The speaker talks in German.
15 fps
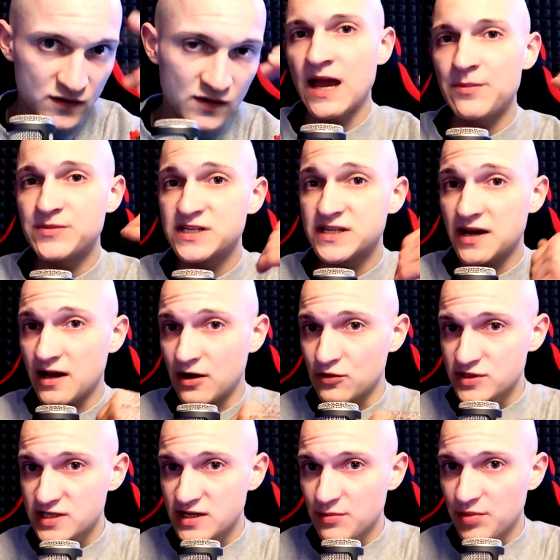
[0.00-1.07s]
Er hat mich nach
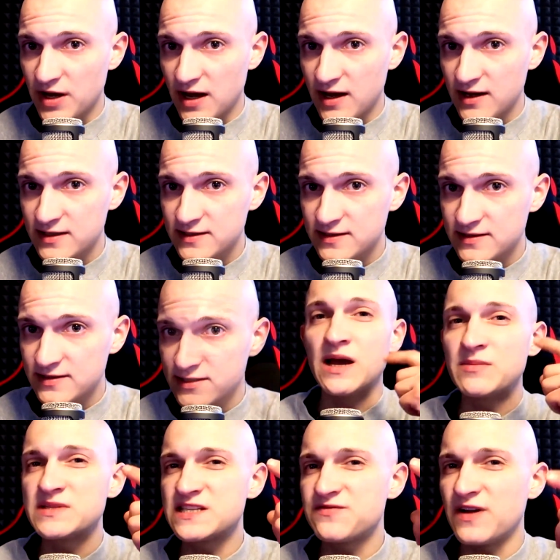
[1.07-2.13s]
Hause gebracht, wir
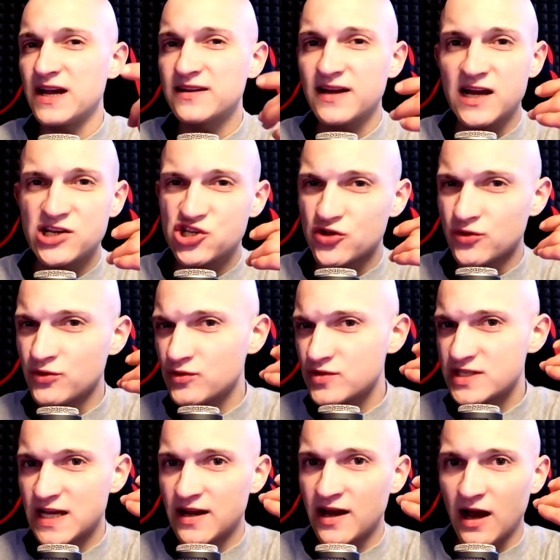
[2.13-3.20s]
haben zwei, drei Stunden
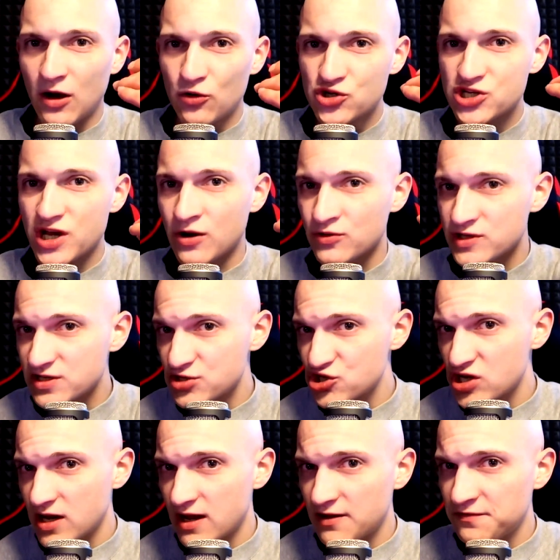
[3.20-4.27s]
unseren Rausch
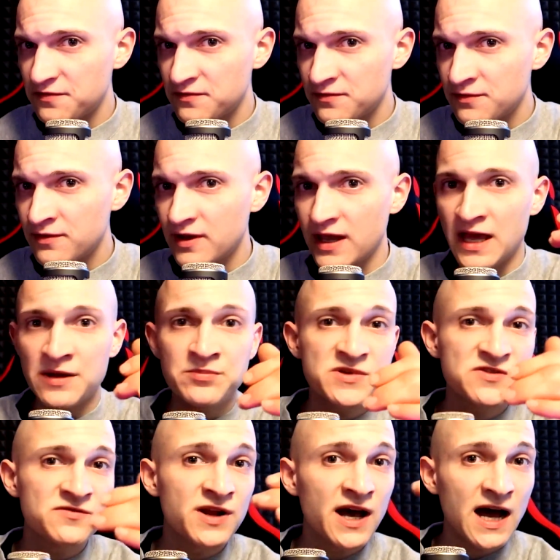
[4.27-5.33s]
ausgeschlafen, er hat
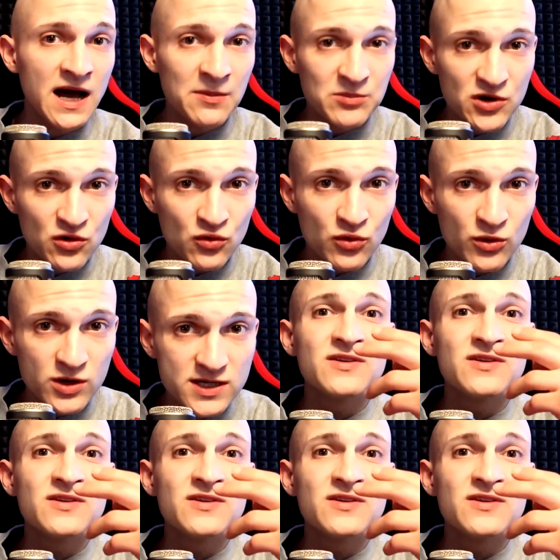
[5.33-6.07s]
mich wieder abgeholt.